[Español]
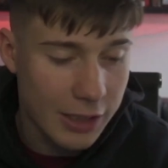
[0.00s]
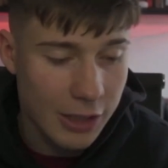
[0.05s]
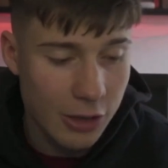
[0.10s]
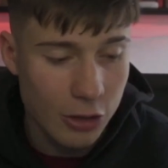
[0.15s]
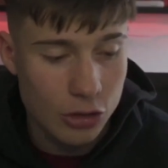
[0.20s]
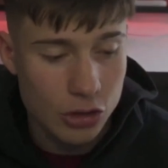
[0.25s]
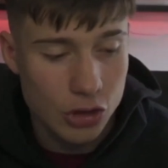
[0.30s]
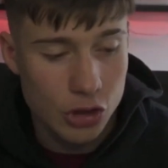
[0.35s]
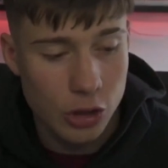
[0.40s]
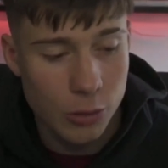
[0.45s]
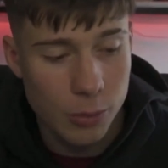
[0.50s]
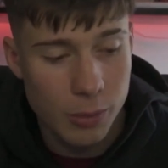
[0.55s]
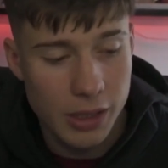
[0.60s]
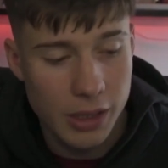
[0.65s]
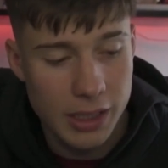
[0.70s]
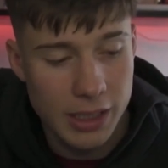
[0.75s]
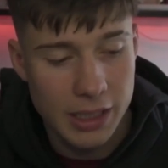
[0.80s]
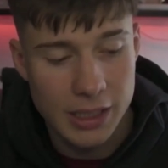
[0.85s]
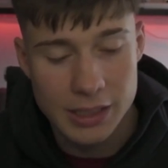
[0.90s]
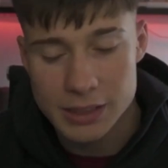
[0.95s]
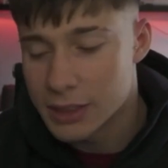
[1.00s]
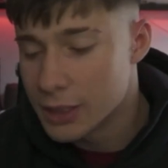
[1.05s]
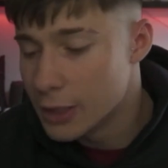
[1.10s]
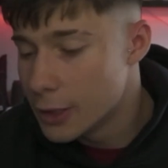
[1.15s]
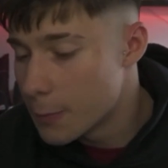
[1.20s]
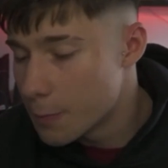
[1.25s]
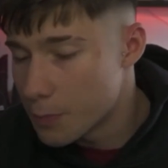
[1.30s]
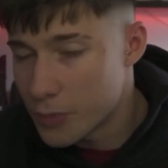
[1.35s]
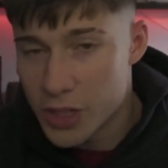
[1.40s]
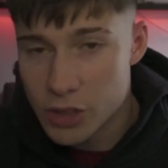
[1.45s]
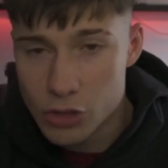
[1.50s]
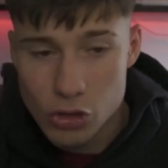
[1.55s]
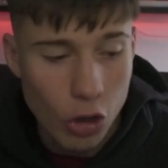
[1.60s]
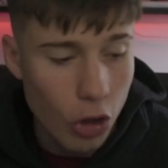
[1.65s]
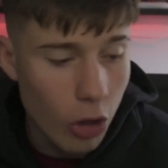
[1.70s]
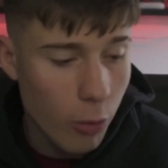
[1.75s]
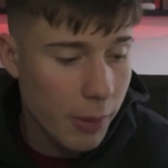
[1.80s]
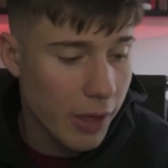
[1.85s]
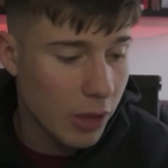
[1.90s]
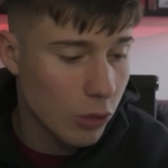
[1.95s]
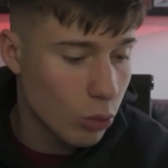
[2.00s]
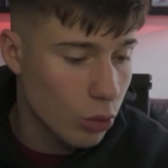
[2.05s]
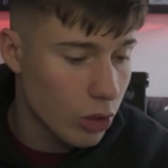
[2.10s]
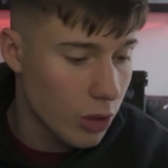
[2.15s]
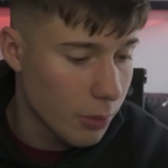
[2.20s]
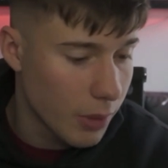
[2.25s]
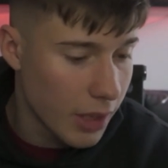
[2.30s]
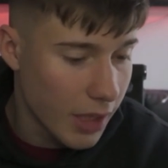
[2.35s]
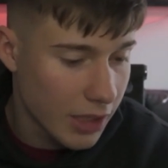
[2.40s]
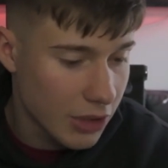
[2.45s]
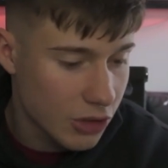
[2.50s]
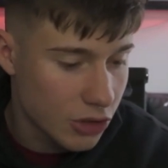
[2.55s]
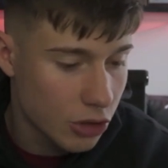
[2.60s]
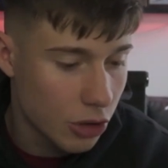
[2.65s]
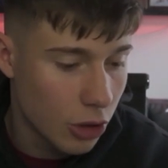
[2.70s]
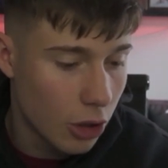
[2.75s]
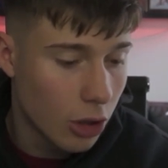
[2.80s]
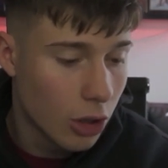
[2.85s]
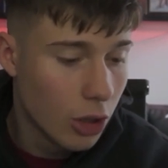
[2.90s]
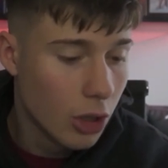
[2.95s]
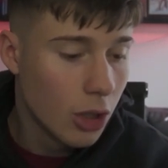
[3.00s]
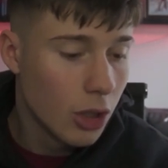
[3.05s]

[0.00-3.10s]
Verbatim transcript: te consigo marcas de todo para tu gimnasio.